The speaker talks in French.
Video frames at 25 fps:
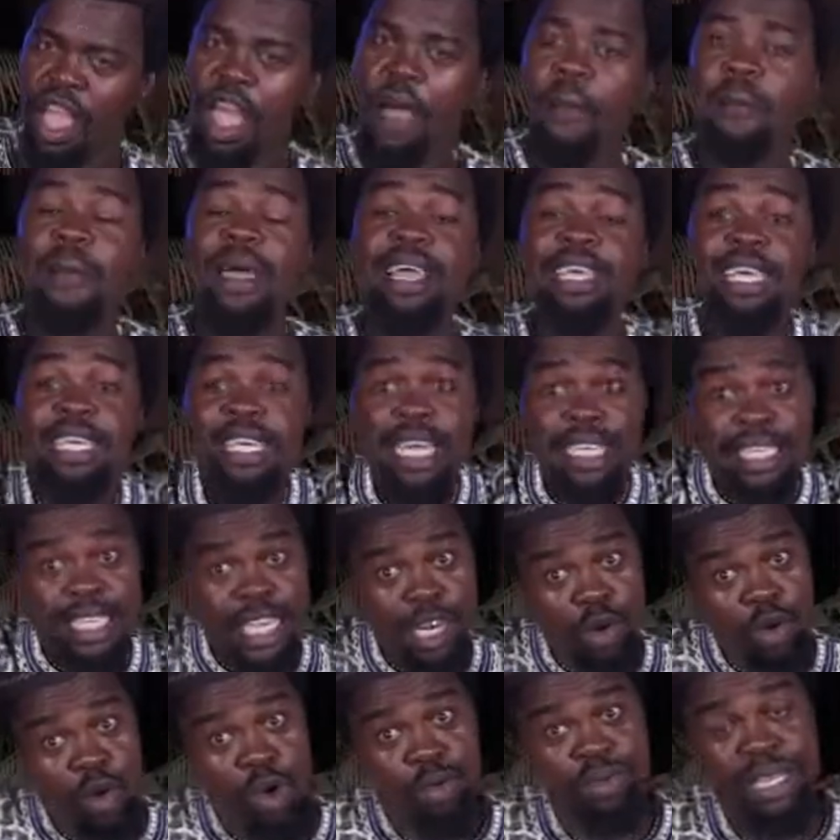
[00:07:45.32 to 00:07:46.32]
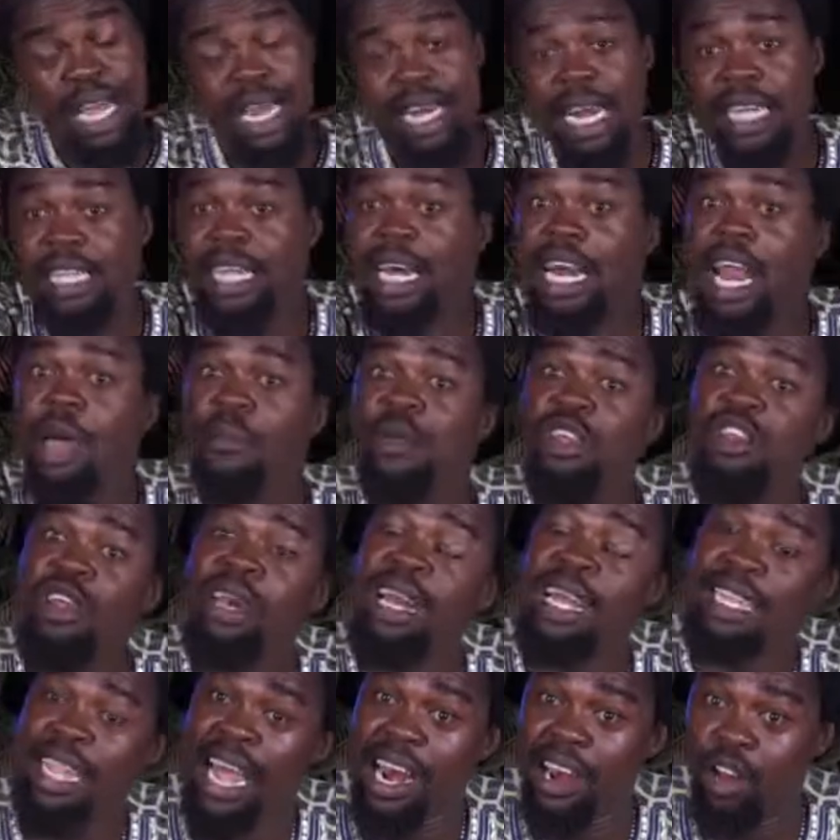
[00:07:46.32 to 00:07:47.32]
mais qui décide comme ça d'être l'ami de
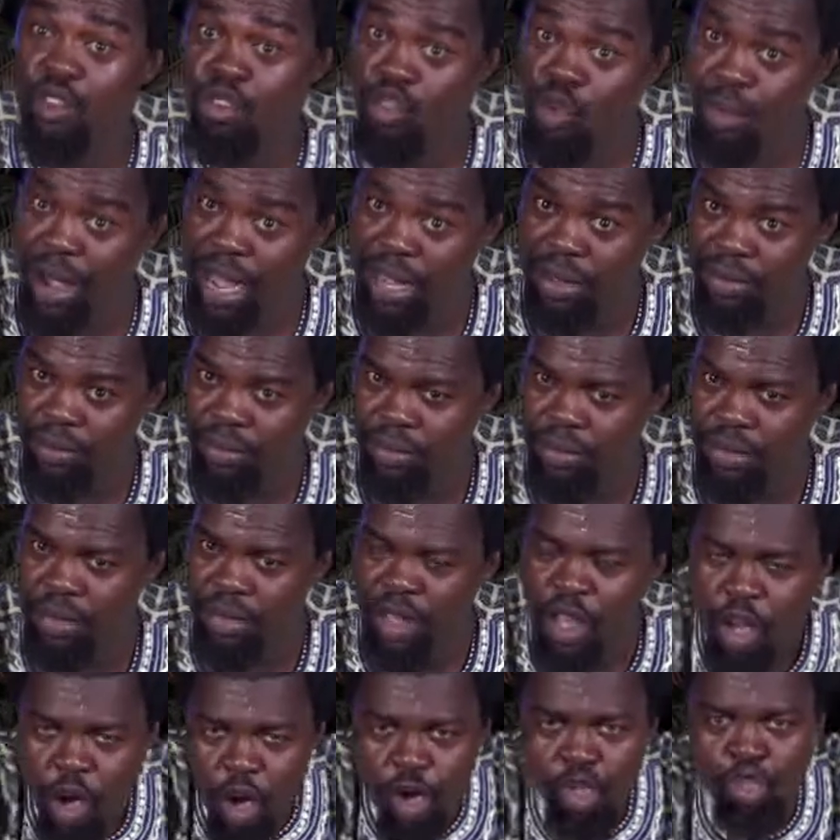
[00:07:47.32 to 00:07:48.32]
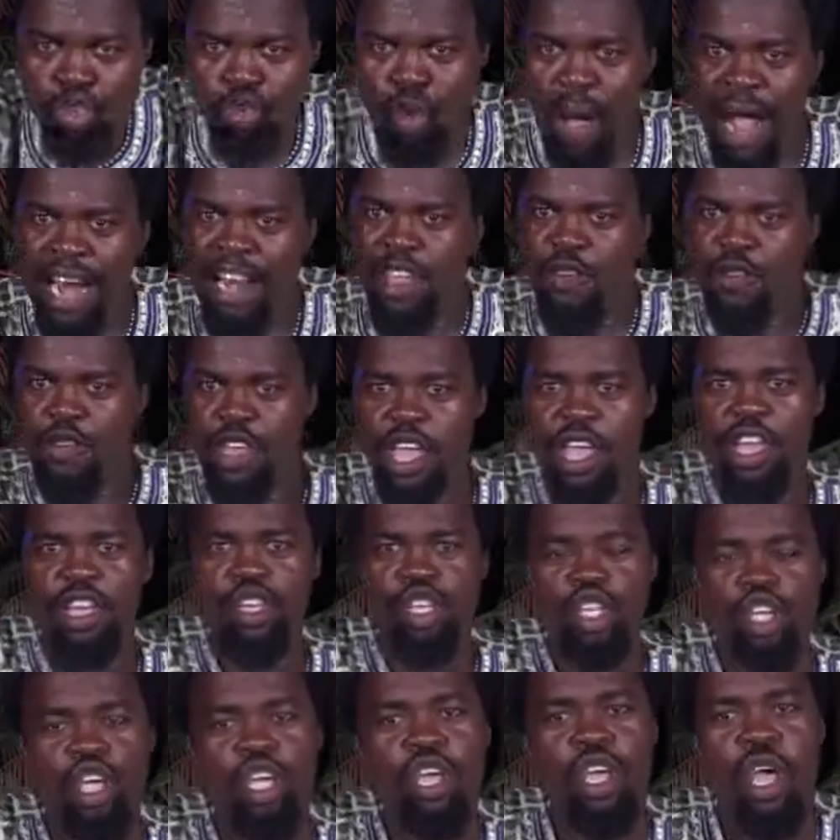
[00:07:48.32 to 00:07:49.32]
Nathalie Touba. Un soir, il vient et
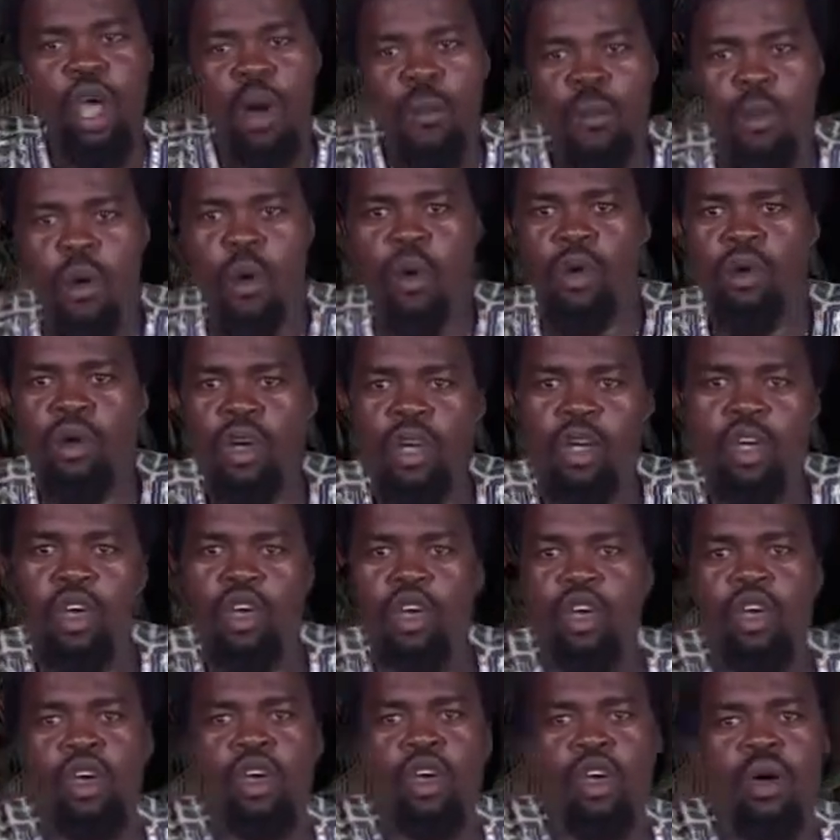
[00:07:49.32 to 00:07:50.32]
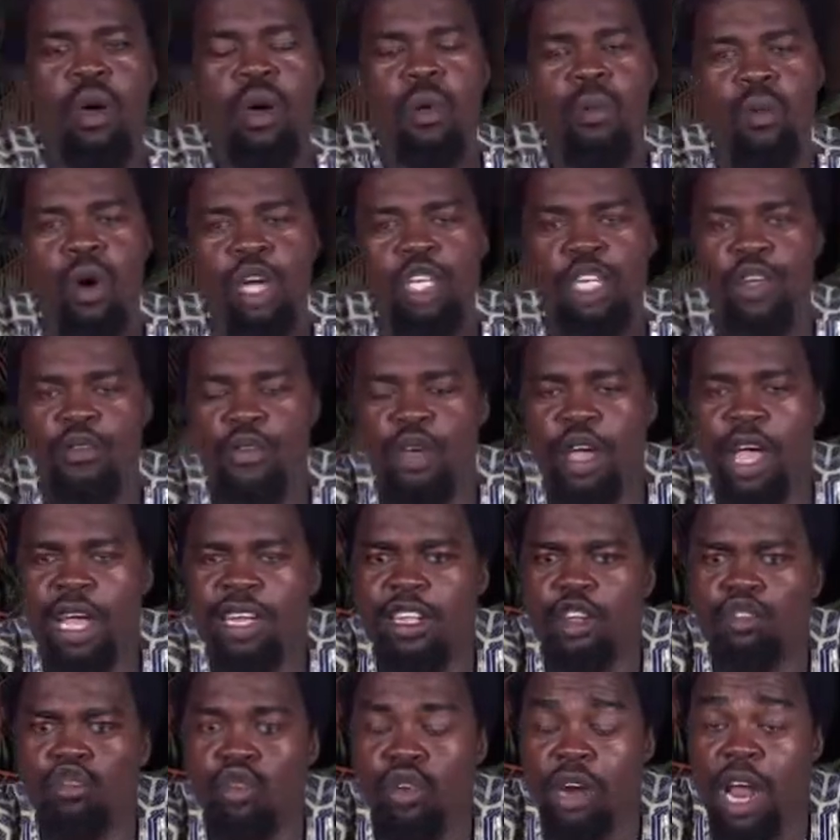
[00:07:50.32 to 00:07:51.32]
dit Bon, moi, je veux
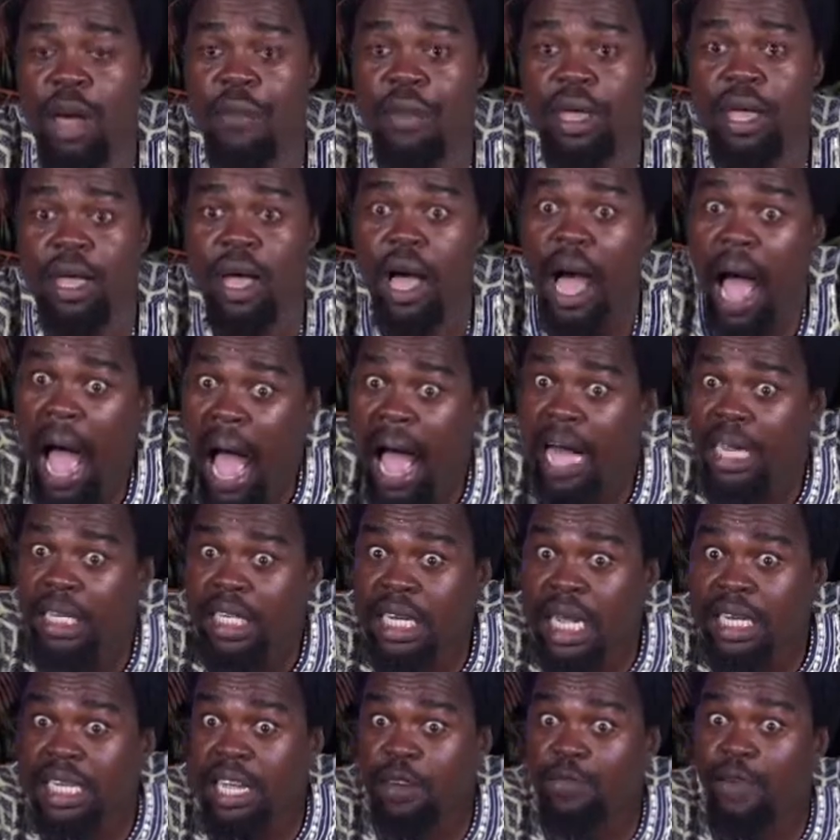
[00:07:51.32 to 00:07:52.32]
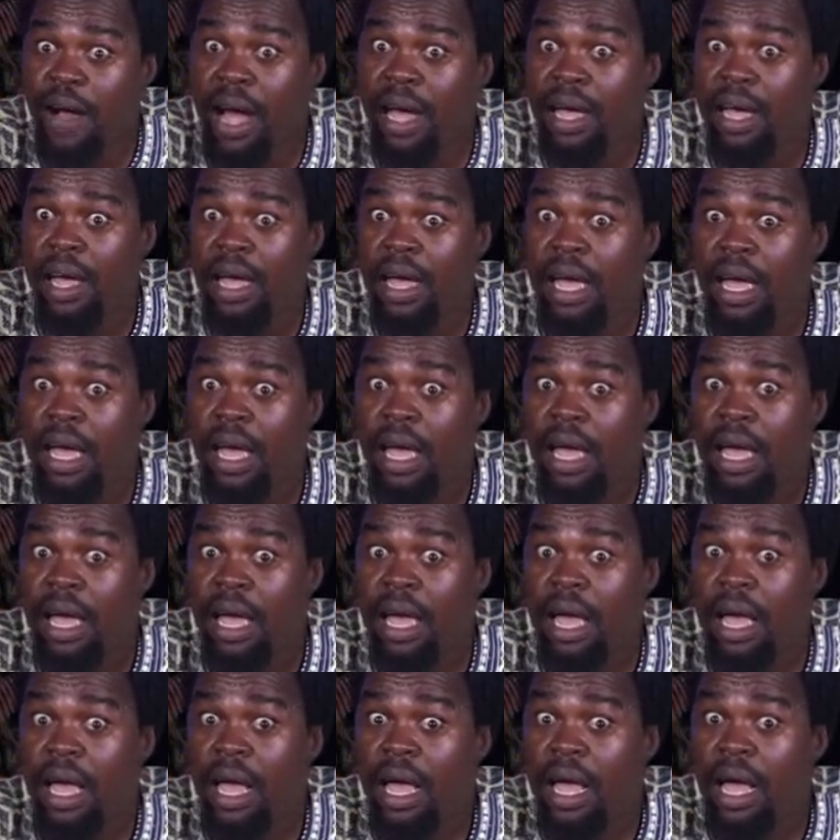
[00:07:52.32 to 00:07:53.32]
être ton ami. Ah, chers enfants,
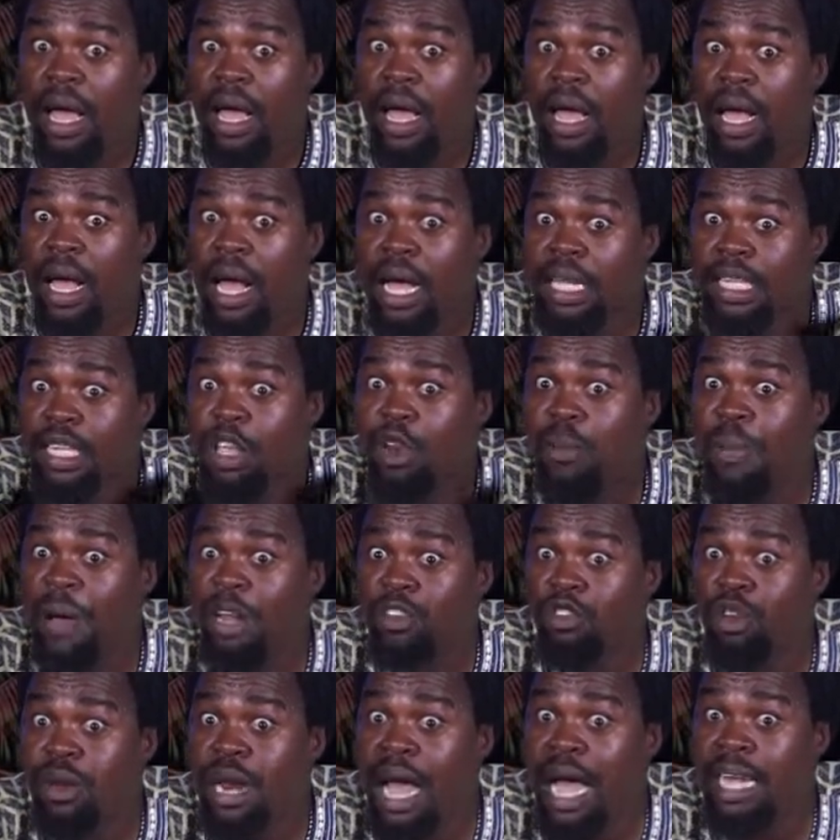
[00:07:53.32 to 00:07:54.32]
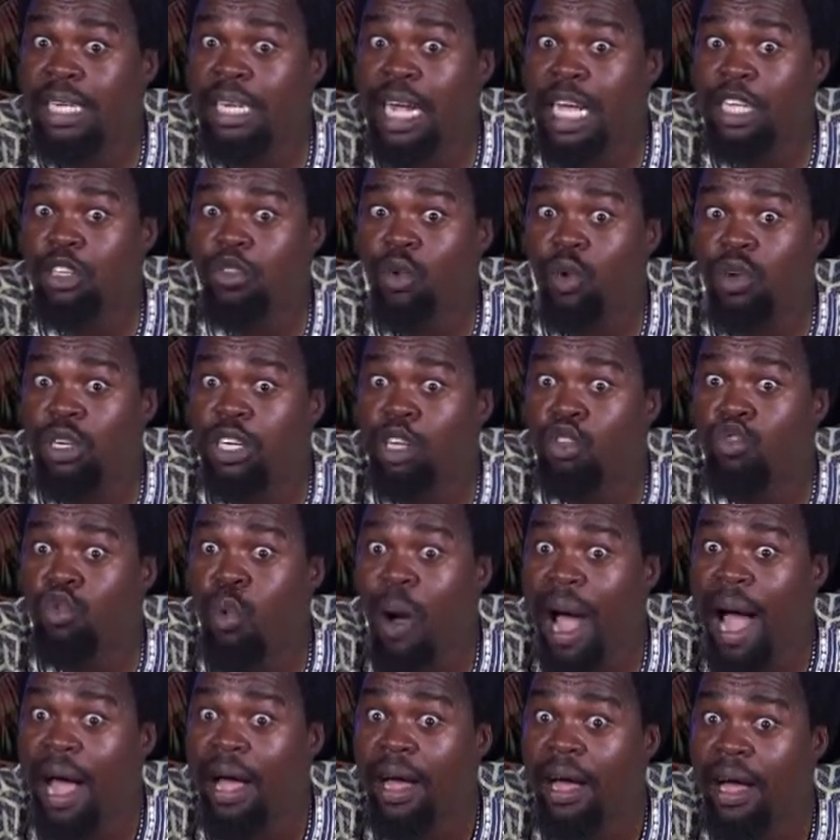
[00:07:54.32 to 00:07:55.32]
quand c'est une personne âgée, est-ce qu'on dit
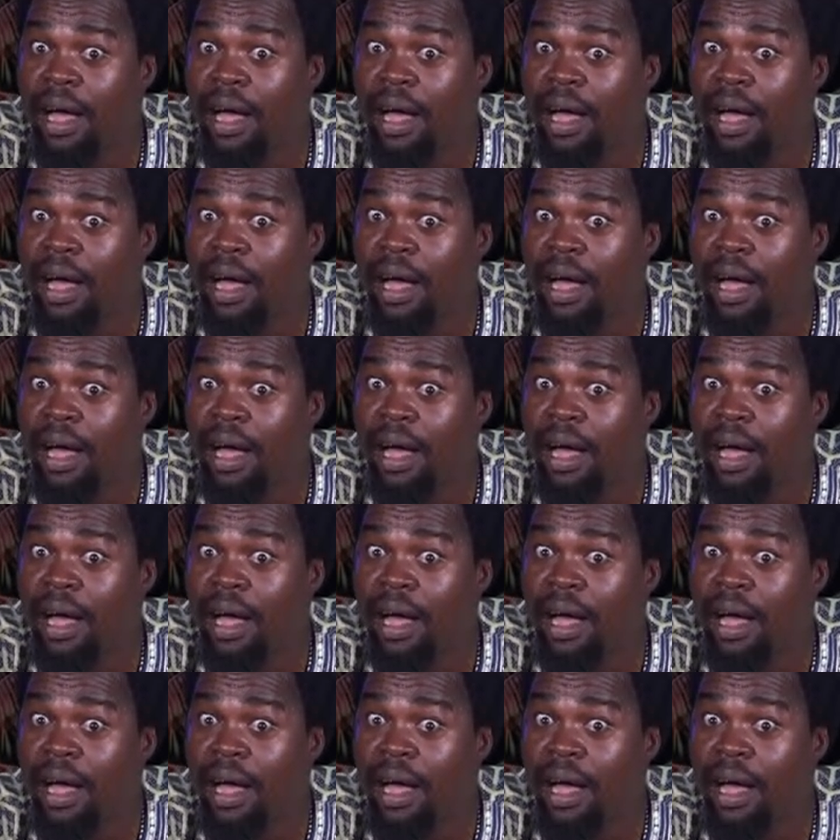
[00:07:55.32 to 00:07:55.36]
toi